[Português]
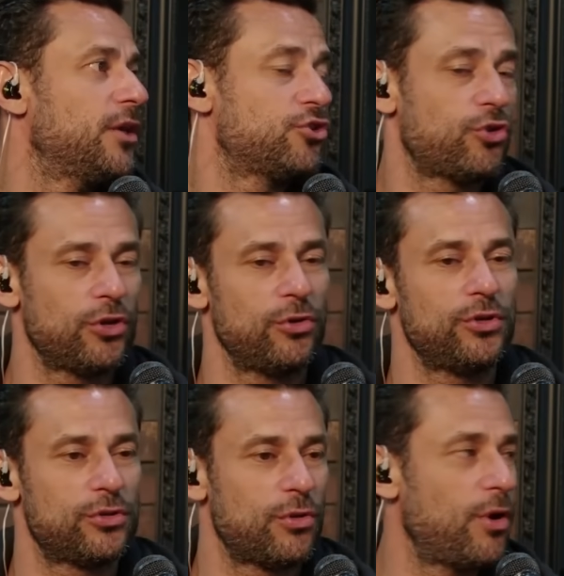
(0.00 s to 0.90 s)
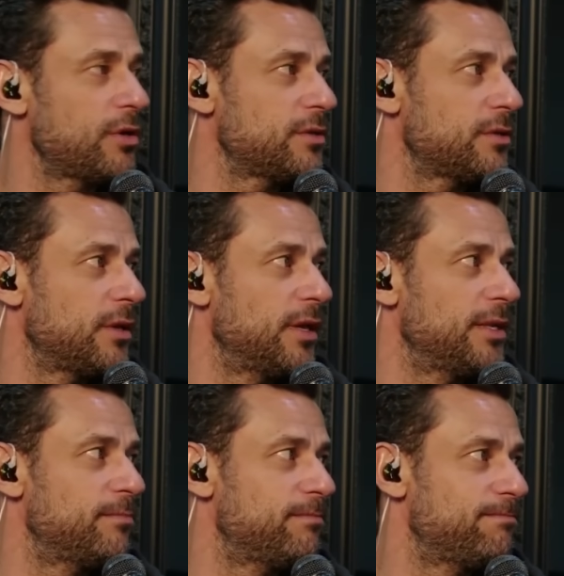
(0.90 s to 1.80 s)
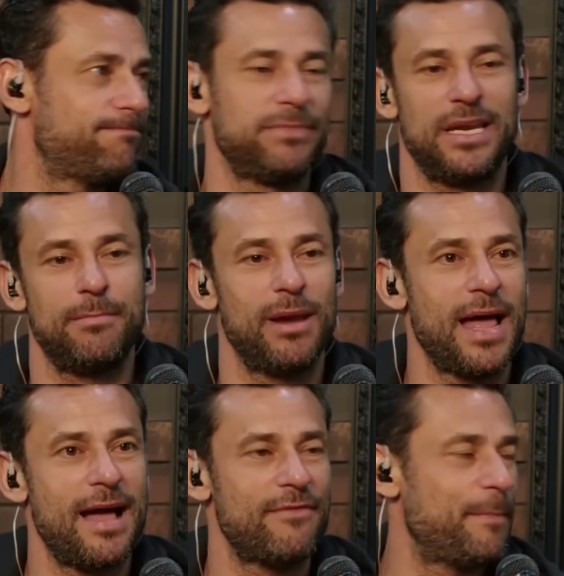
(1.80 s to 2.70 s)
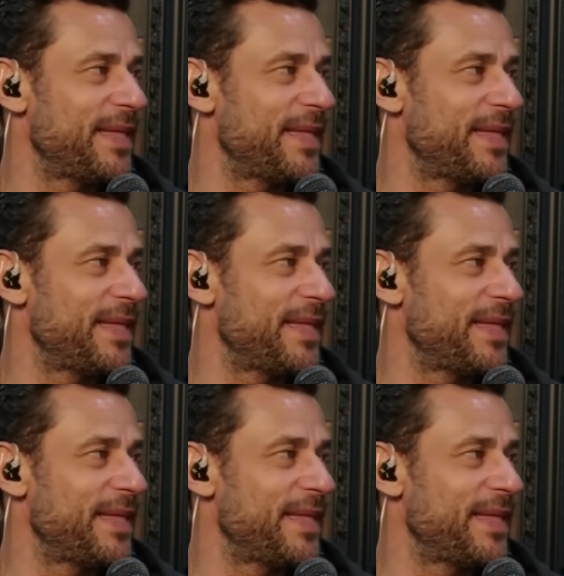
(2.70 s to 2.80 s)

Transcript: só dois toques, ele driblava,